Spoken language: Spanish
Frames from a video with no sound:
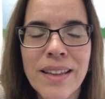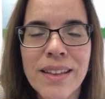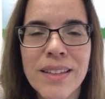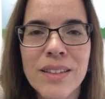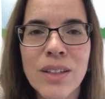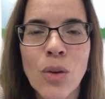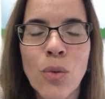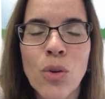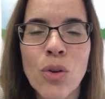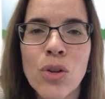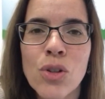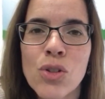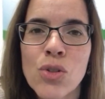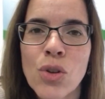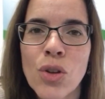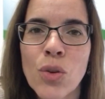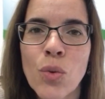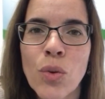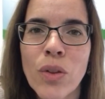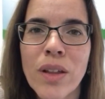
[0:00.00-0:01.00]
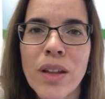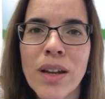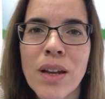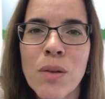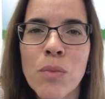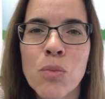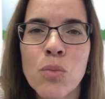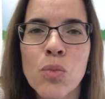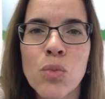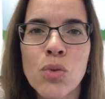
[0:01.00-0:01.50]
Desde luego eso
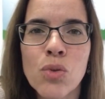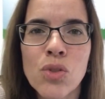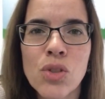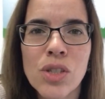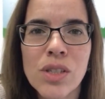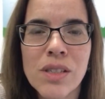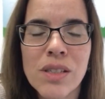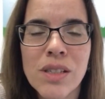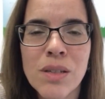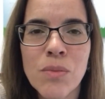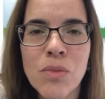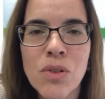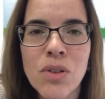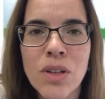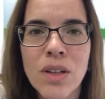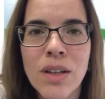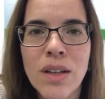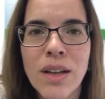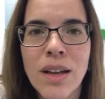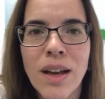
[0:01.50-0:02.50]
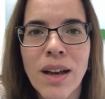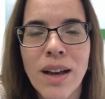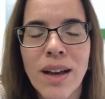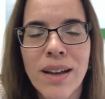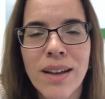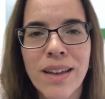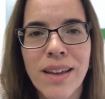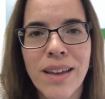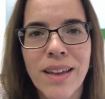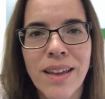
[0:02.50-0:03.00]
ayudará muchísimo
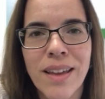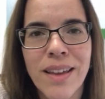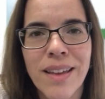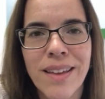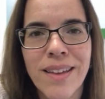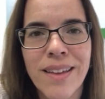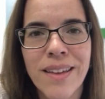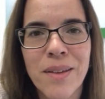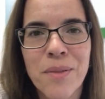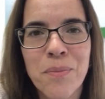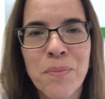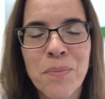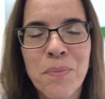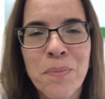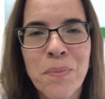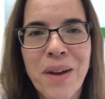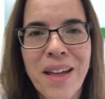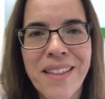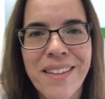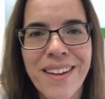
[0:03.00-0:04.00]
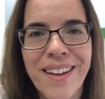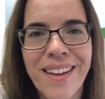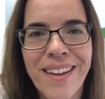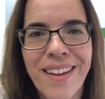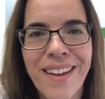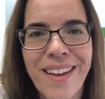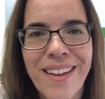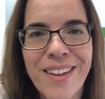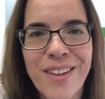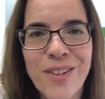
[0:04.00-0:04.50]
a que eh, padres
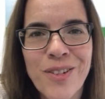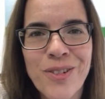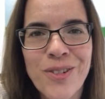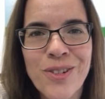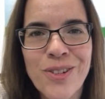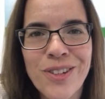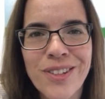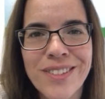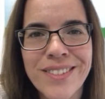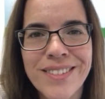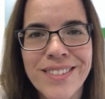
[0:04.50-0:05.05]
e hijos